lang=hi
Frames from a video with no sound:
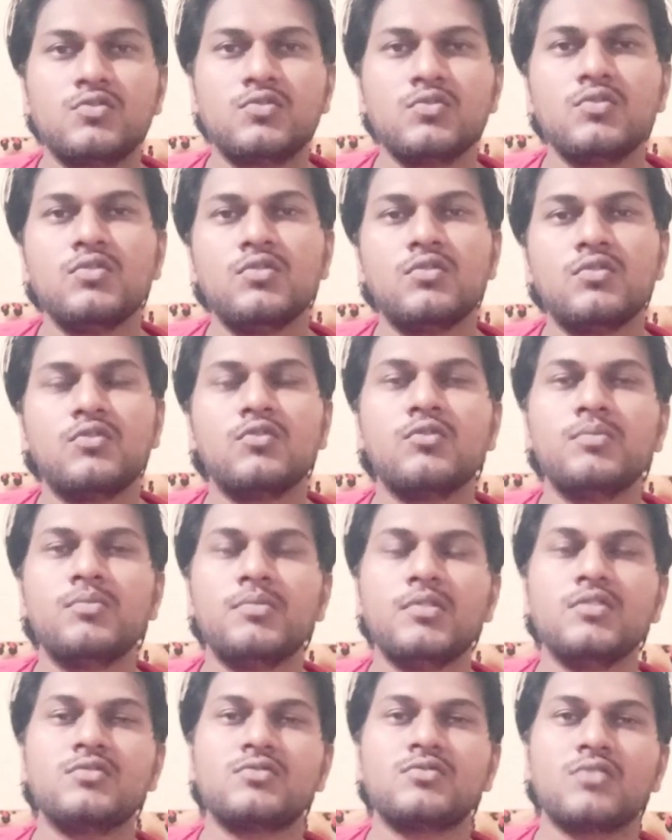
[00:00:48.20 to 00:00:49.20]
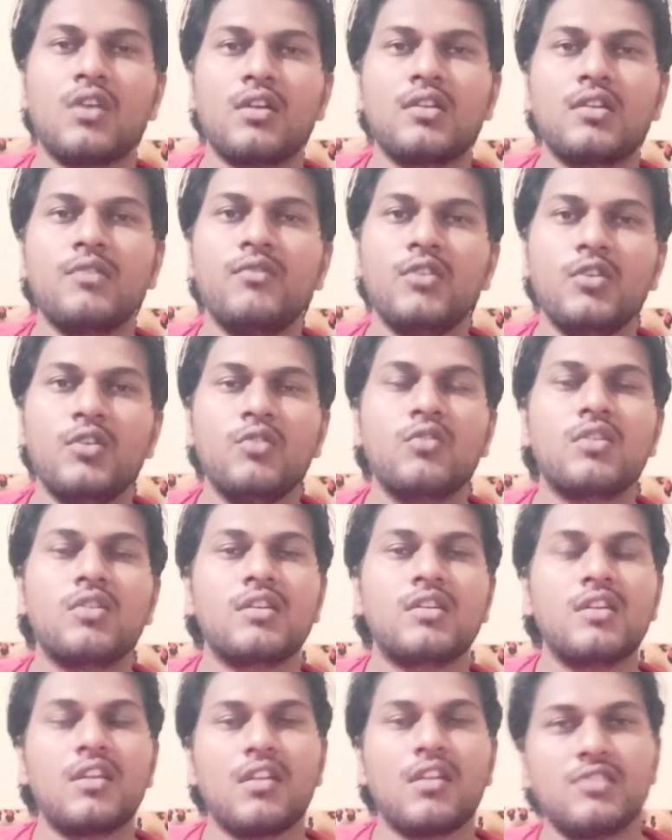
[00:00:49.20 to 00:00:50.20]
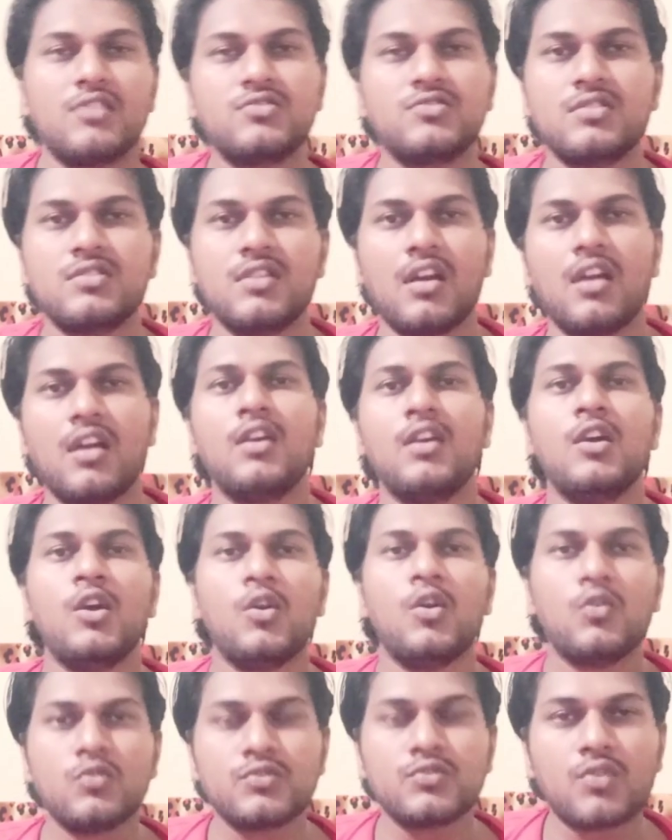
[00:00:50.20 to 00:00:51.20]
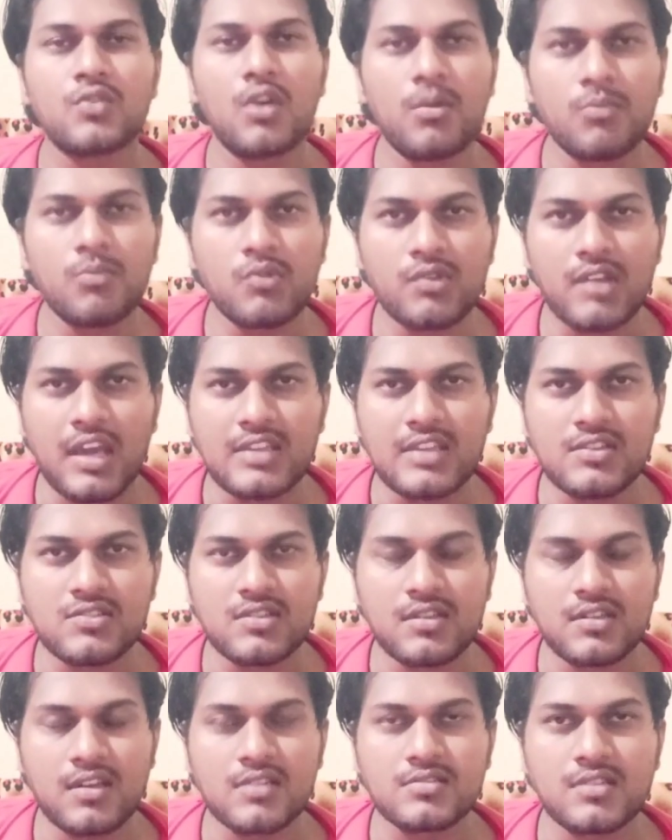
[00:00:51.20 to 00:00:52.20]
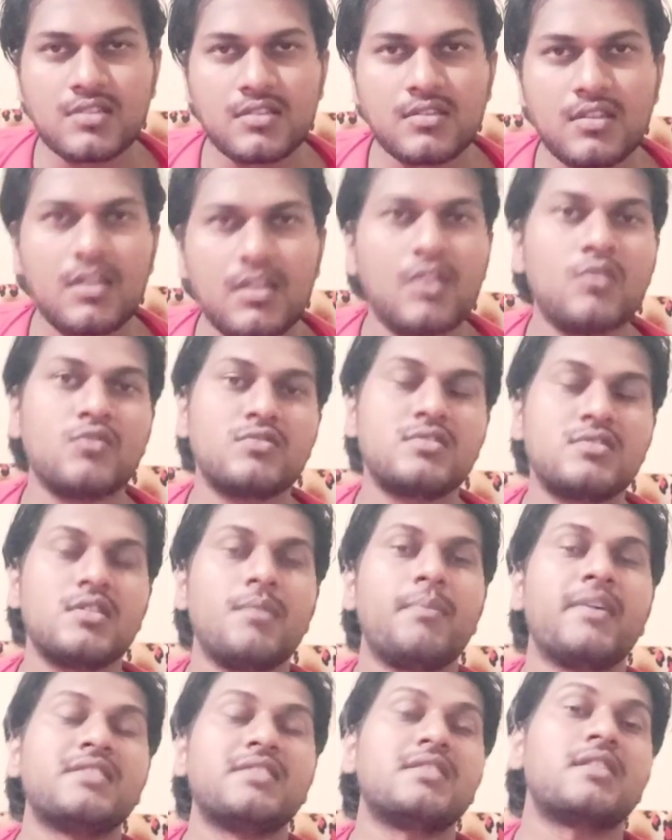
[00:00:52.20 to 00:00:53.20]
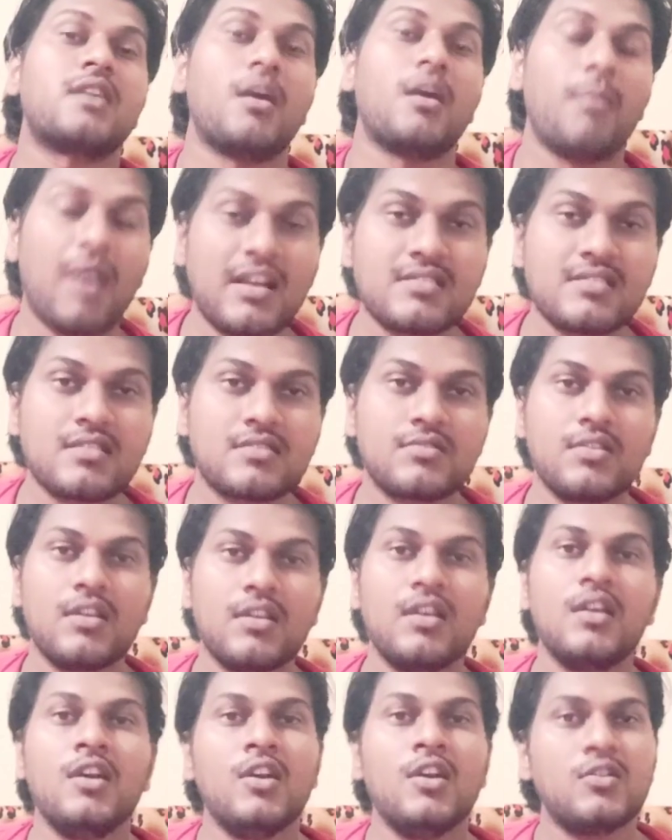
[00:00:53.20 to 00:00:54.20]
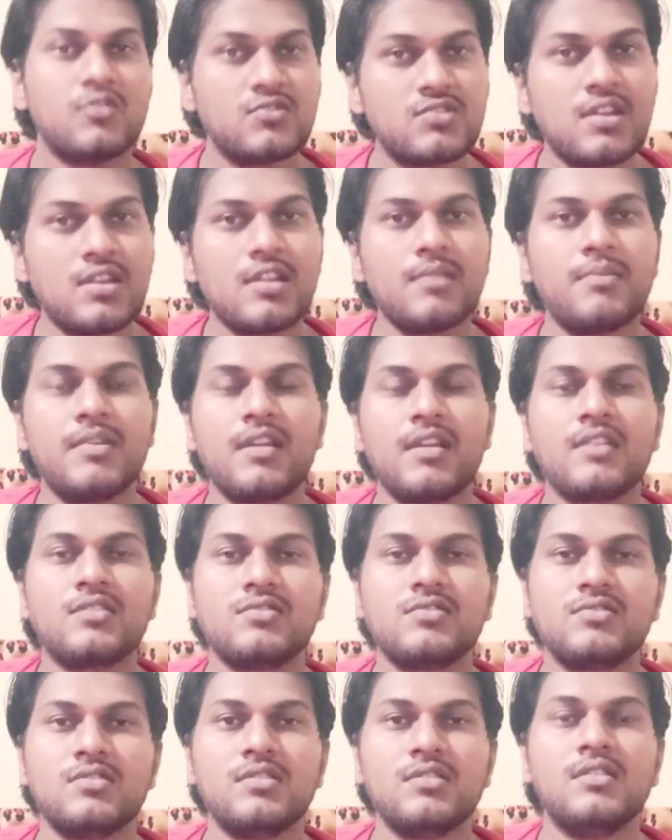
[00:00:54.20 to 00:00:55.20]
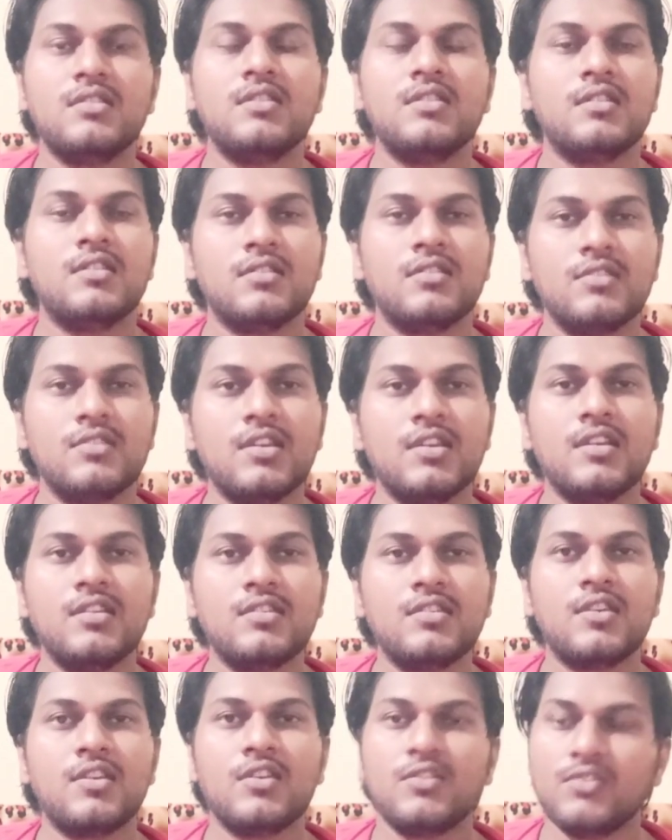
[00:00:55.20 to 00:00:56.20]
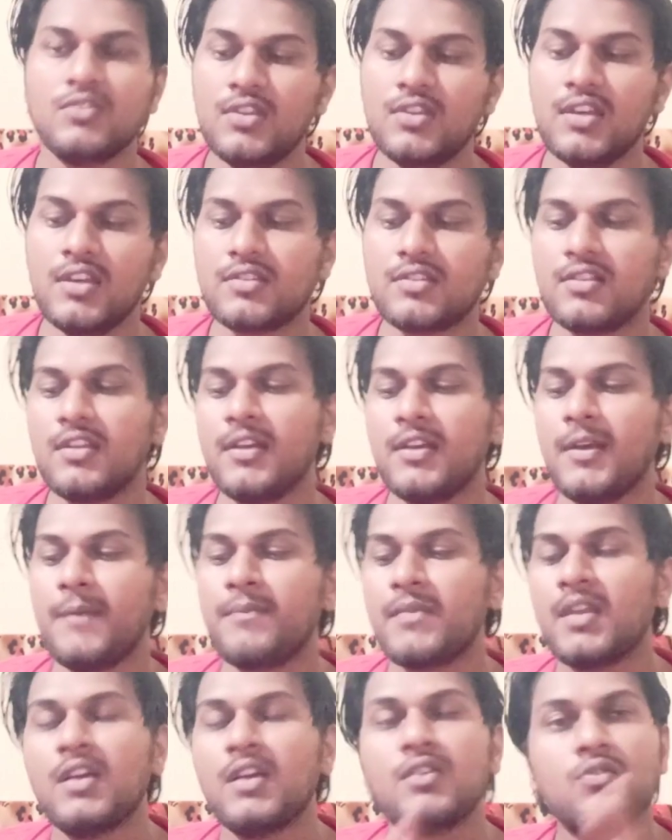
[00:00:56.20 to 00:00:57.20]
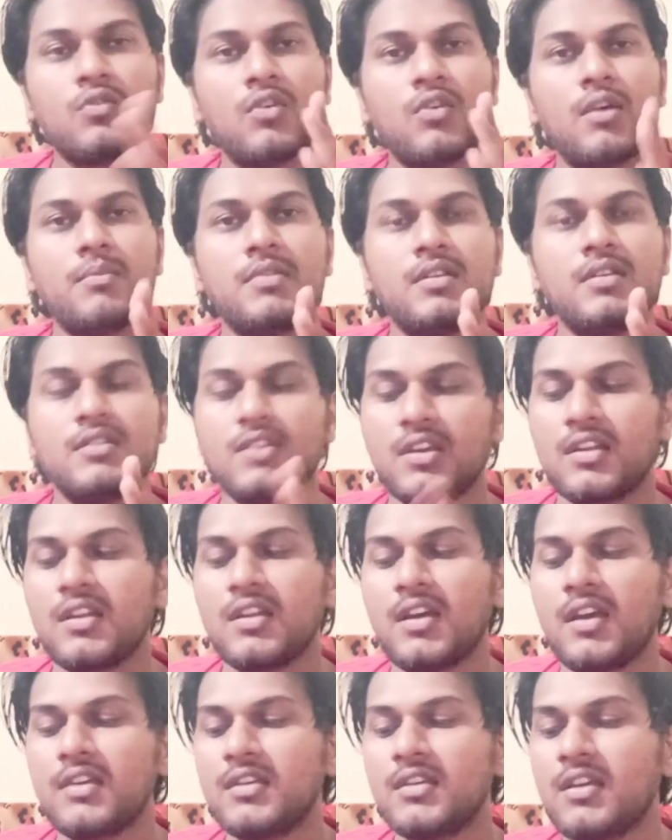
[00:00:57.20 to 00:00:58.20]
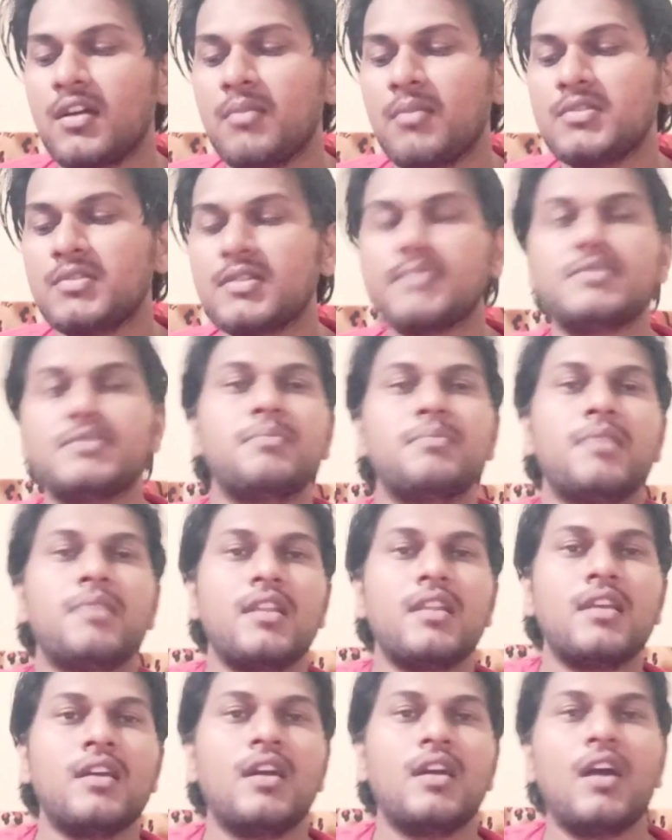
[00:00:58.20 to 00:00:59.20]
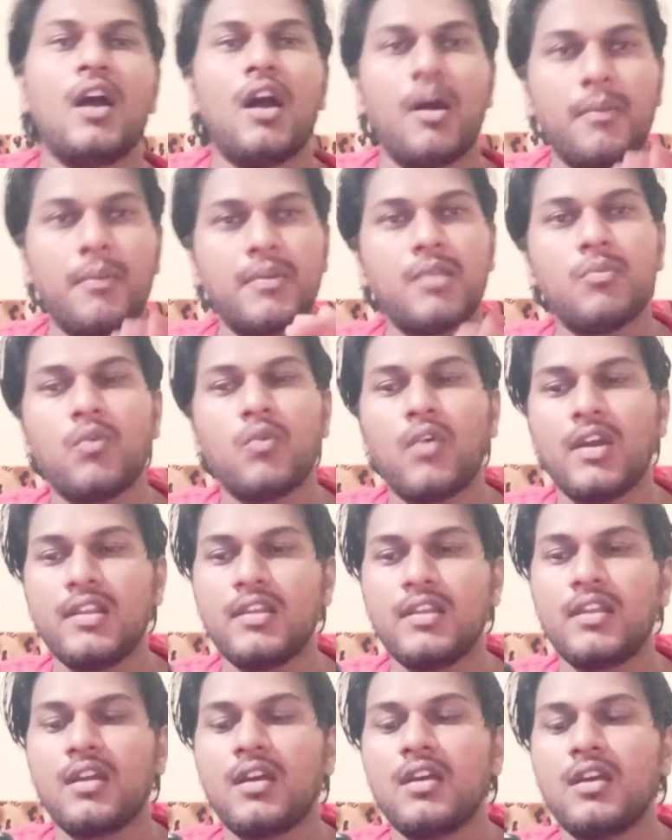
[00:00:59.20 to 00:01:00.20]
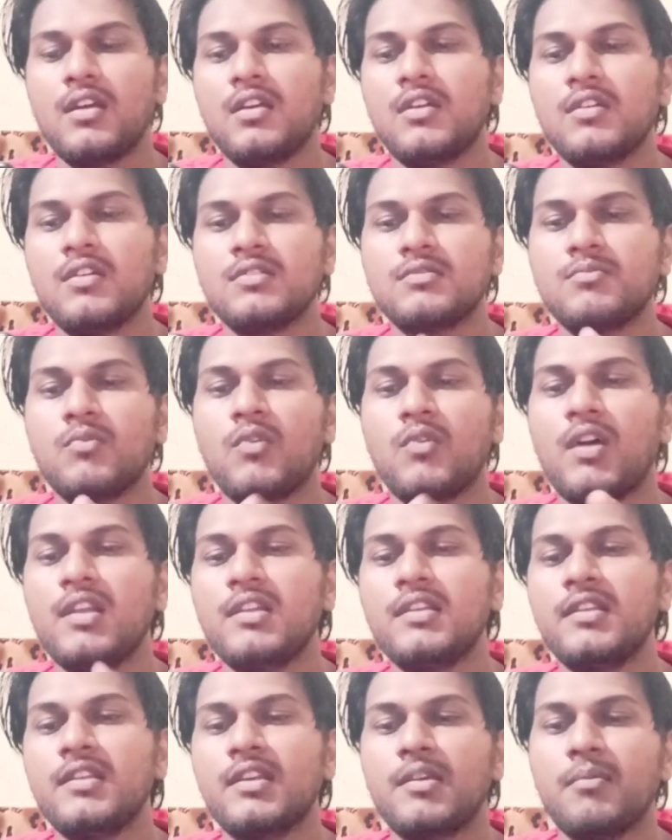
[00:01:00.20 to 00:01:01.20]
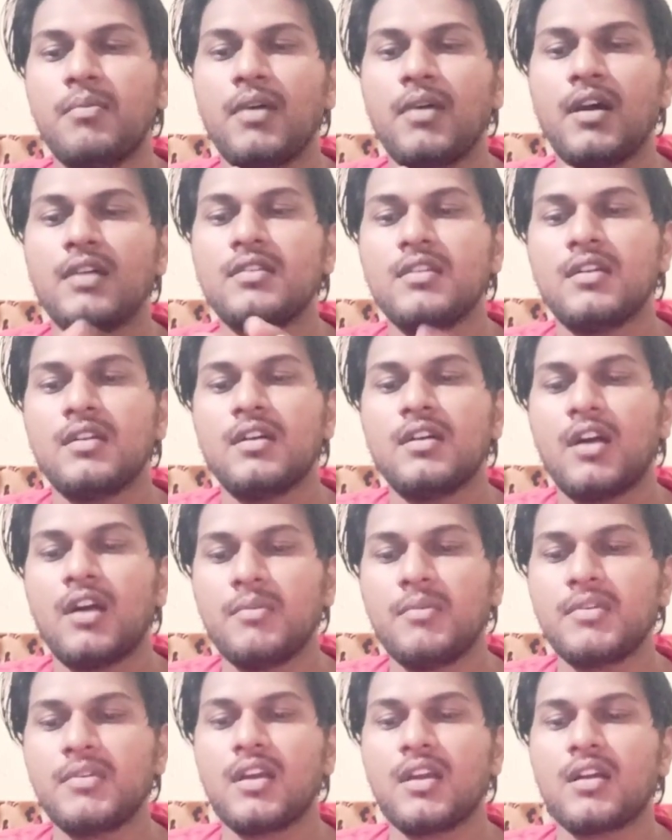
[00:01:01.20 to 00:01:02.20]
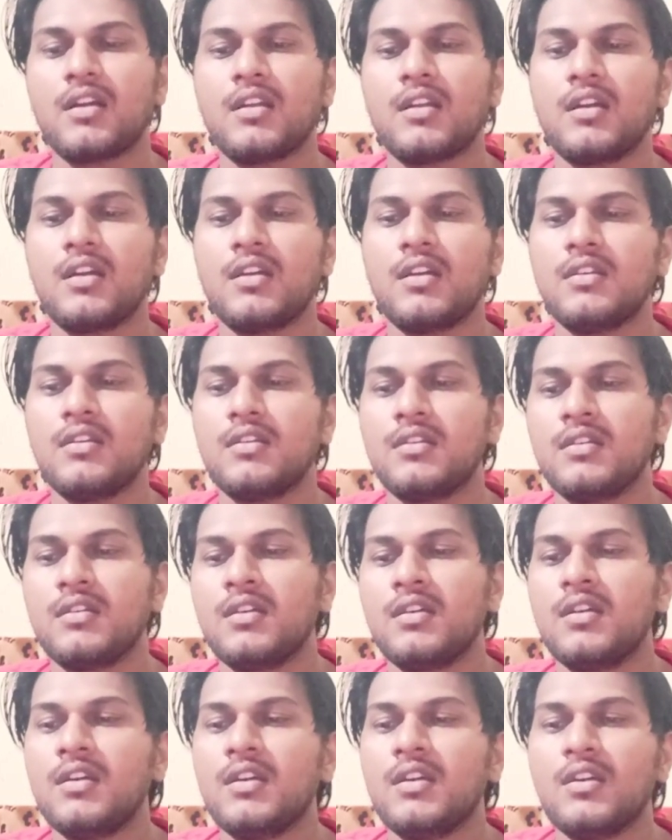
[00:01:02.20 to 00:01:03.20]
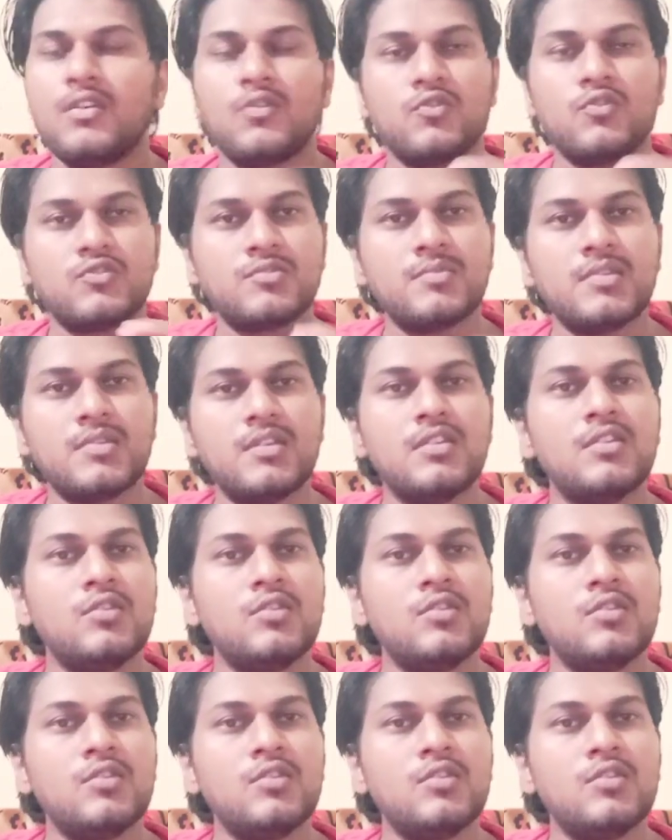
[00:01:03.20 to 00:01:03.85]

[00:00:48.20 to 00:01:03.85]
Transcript: जो यूट्यूब ने शॉर्ट वीडियो करके लॉन्च किया है उसको हम मोनेटाइजेशन कर सकते हैं उससे हम पैसा कमा सकते हैं तो चलिए बिना किसी देरी के देखते हैं तो हमें देखना है कि हमें सबसे पहले अपना मोबाइल लेना है मोबाइल लेने के बाद हमें क्या करना है उसमें